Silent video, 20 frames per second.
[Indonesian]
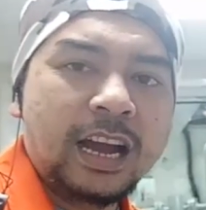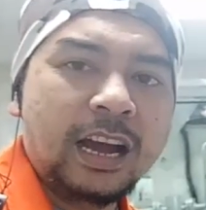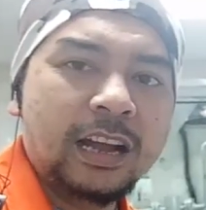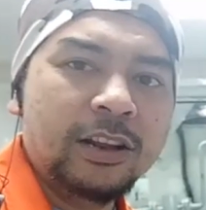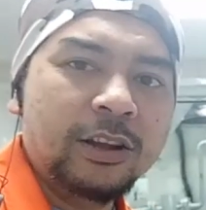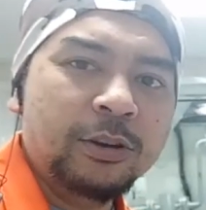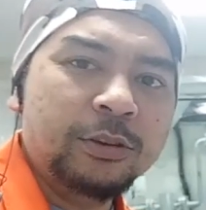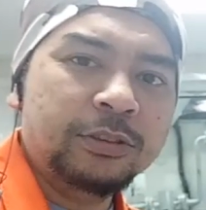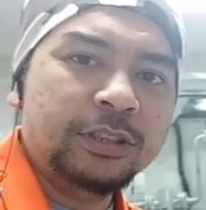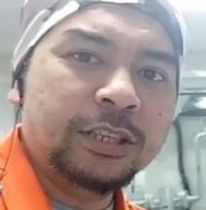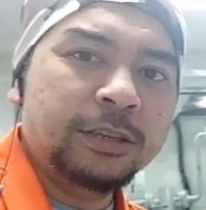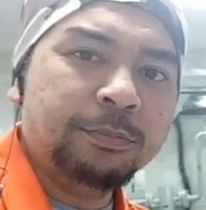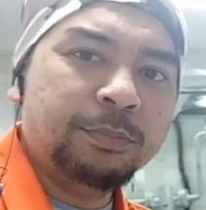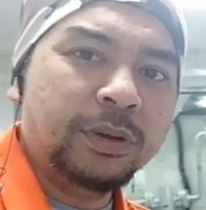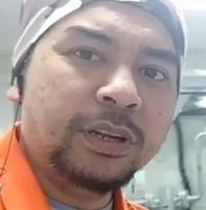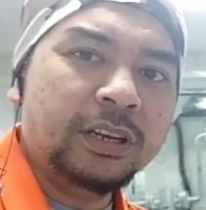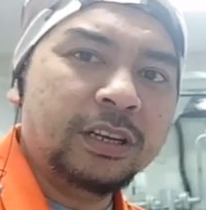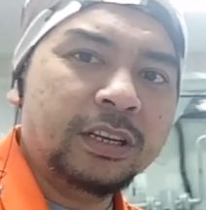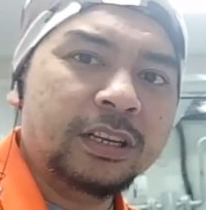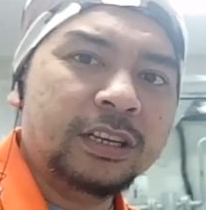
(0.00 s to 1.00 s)
halo
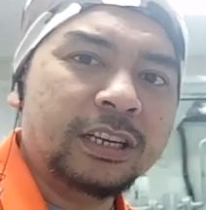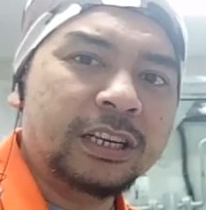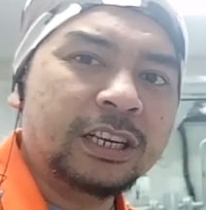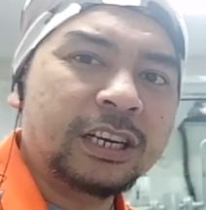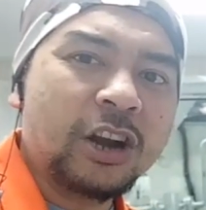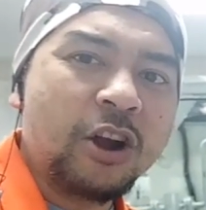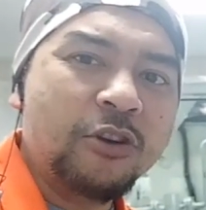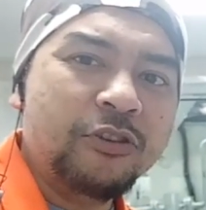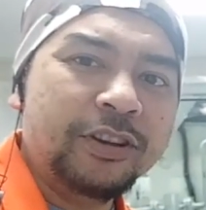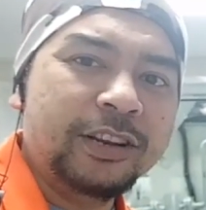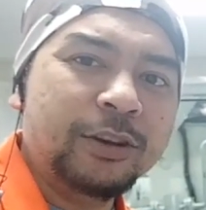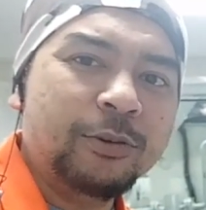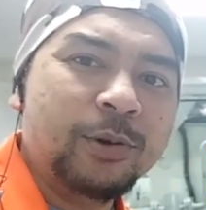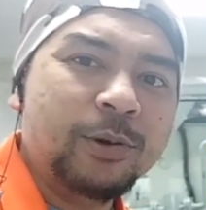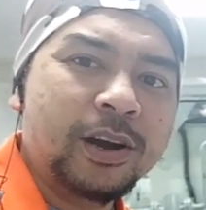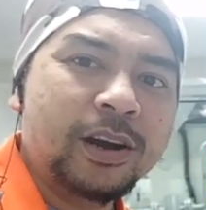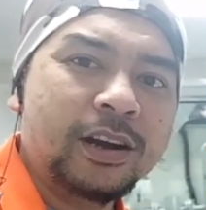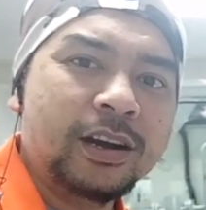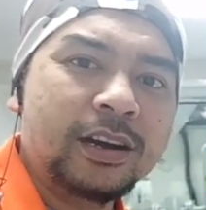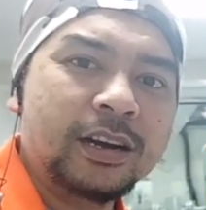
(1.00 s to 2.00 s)
seafarer around the
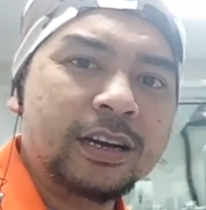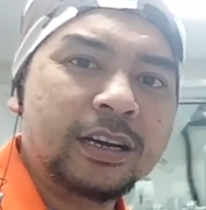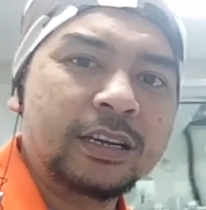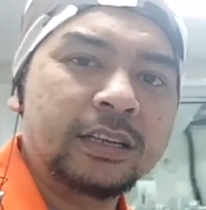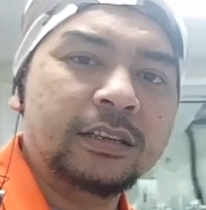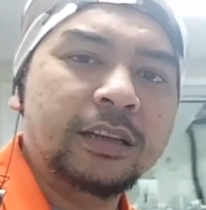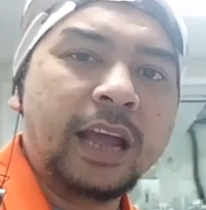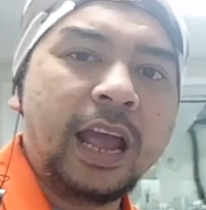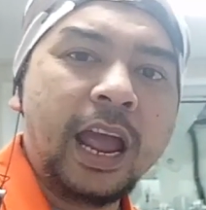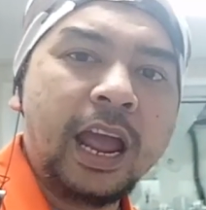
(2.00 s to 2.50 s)
world.